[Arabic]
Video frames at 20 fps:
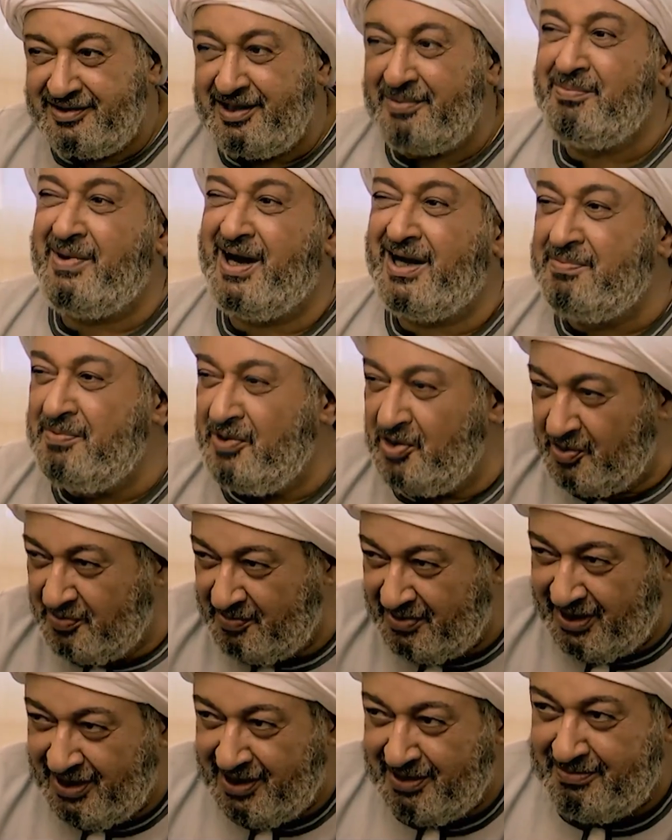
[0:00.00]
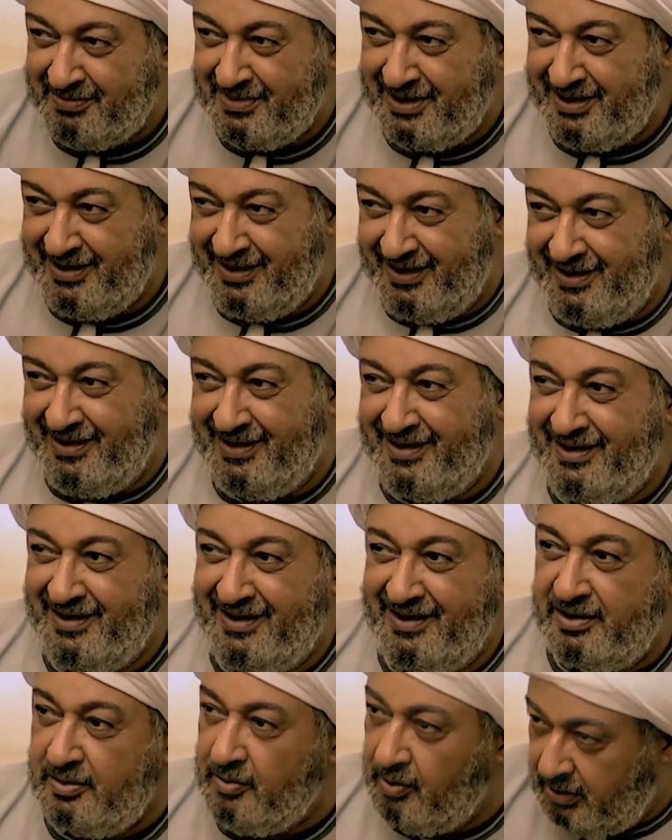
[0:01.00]
طب معاك منهم كام إيه؟
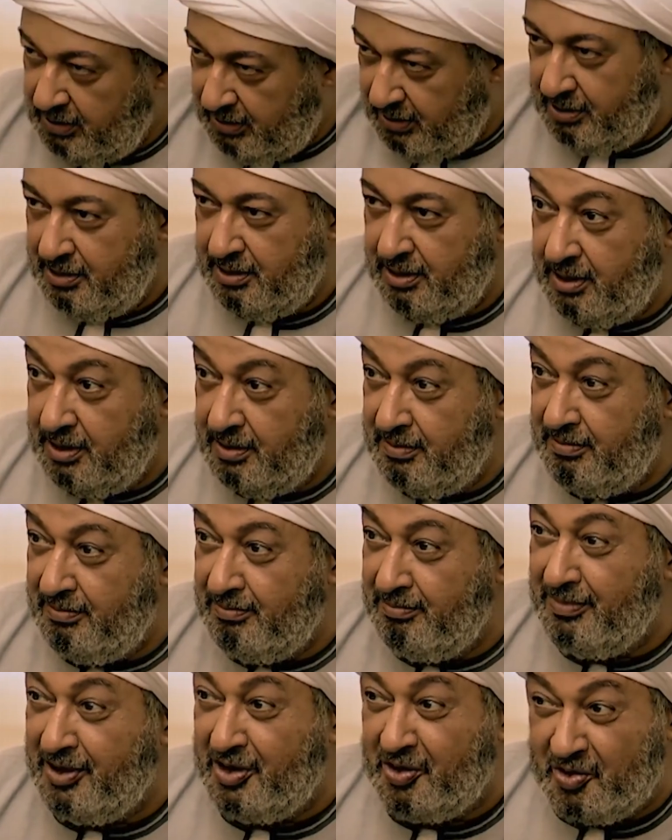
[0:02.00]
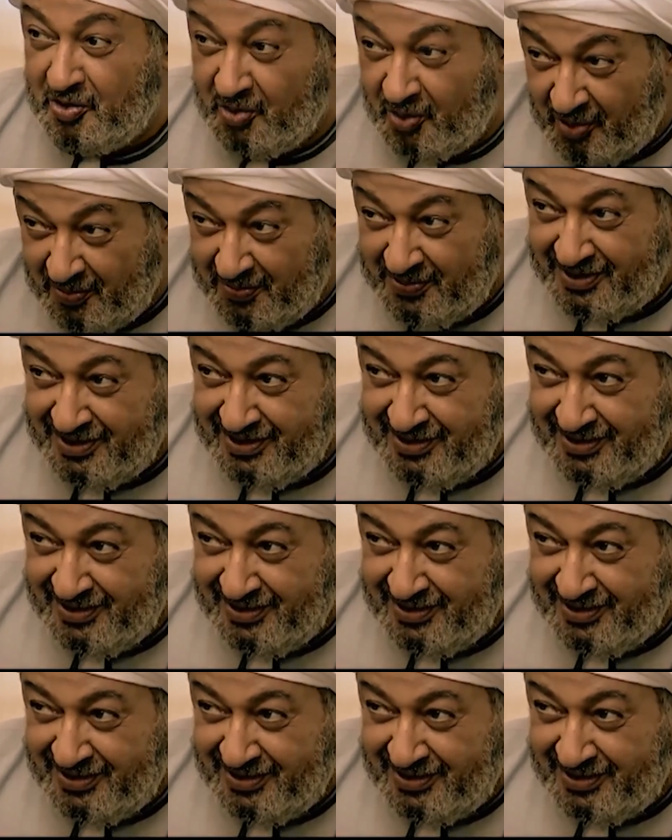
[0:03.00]
قول لي مليون وربع